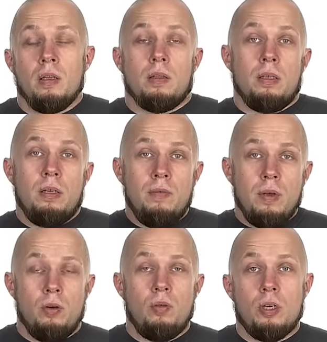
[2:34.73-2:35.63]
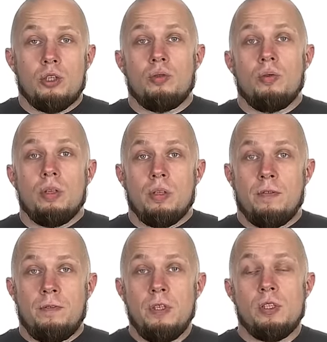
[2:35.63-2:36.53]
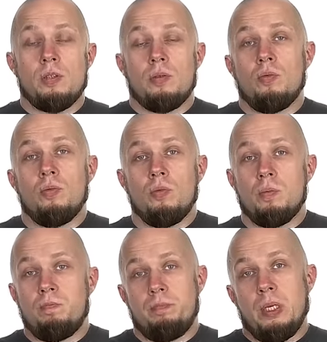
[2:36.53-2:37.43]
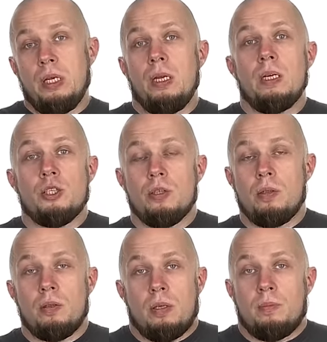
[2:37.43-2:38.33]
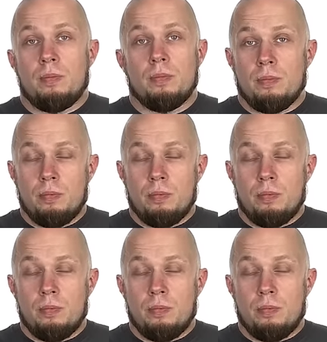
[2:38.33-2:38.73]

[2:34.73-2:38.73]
Да не верю я, что этот фикс, ну, перережет там